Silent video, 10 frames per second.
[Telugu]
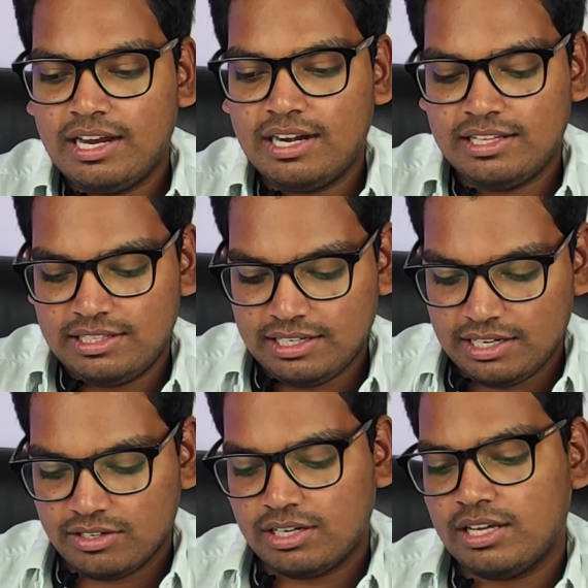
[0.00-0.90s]
అండ్
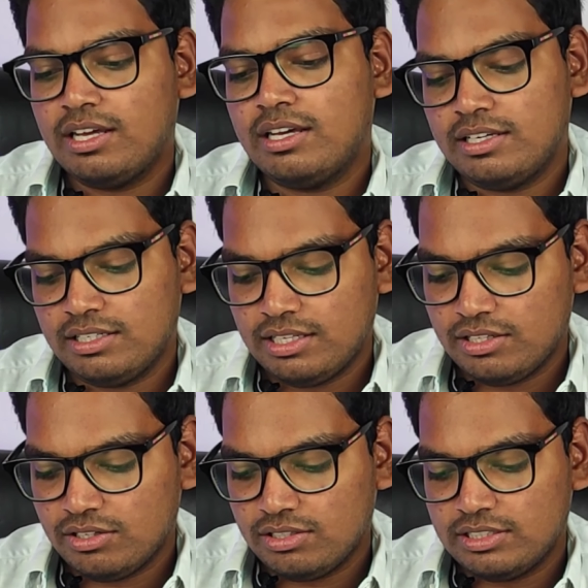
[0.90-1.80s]
అంతేకాకుండా
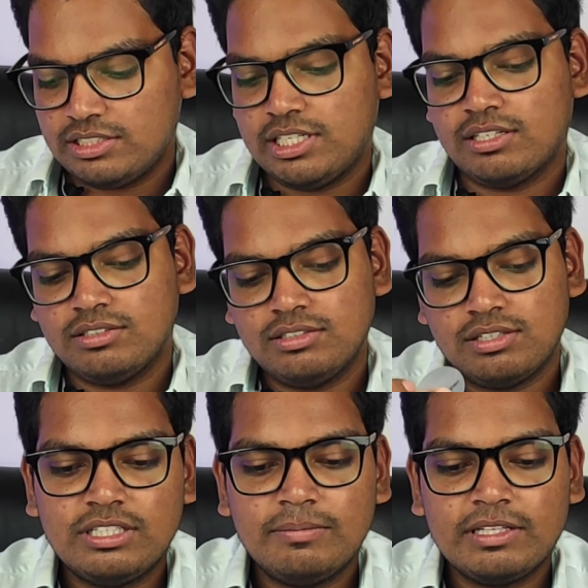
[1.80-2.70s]
ఇదేదో ఇచ్చారు
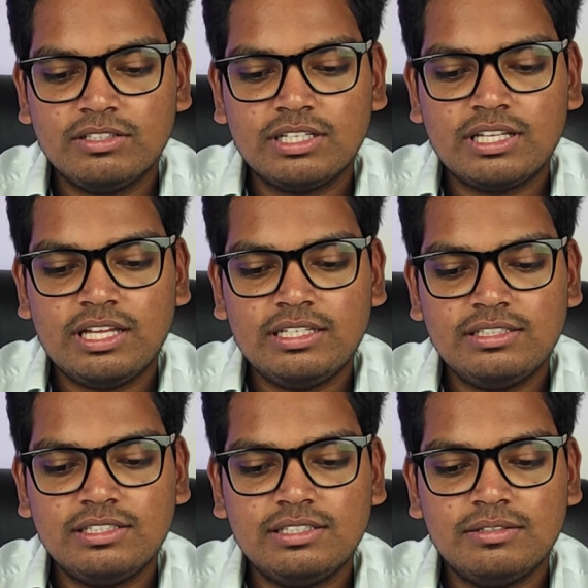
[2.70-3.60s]
దీని మీద ఉంది కదా
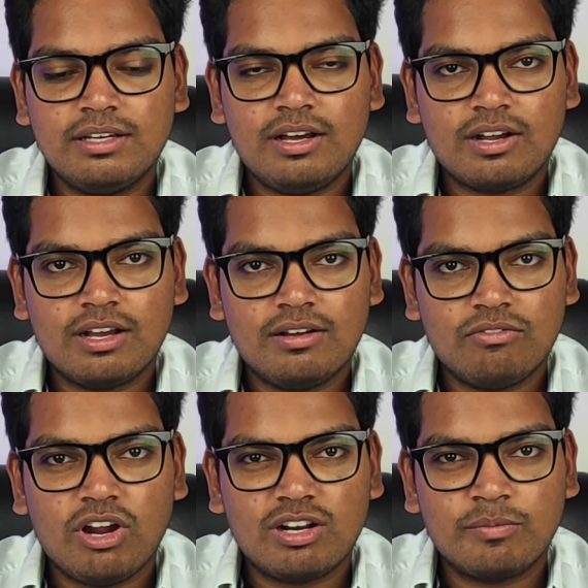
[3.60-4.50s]
ఇది ఒక
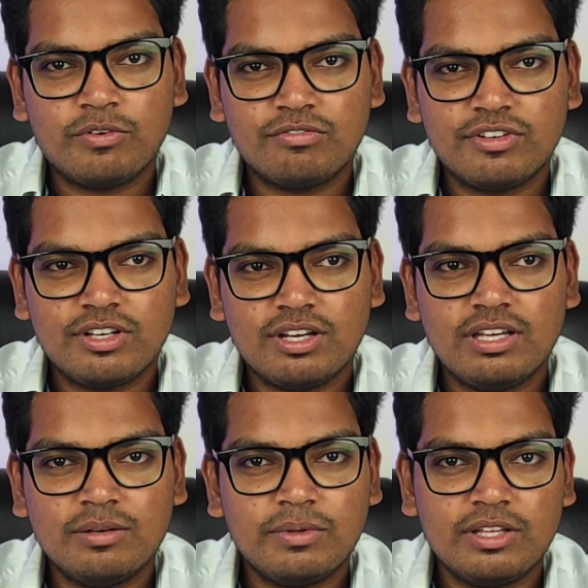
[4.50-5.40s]
వాటర్ ప్రూఫ్
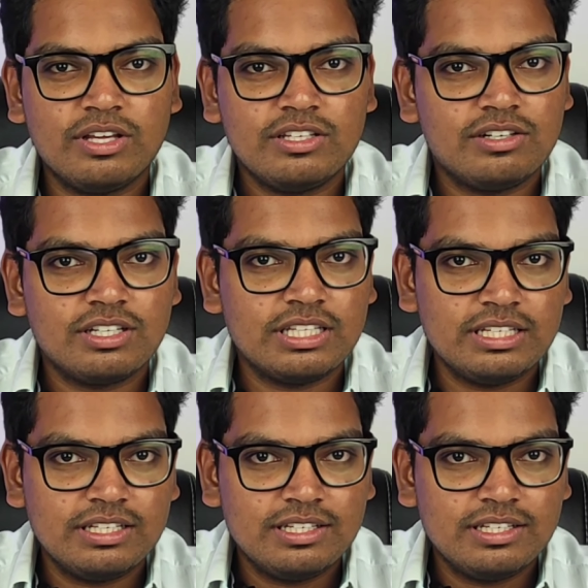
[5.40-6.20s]
ఏదో అయి ఉంటుంది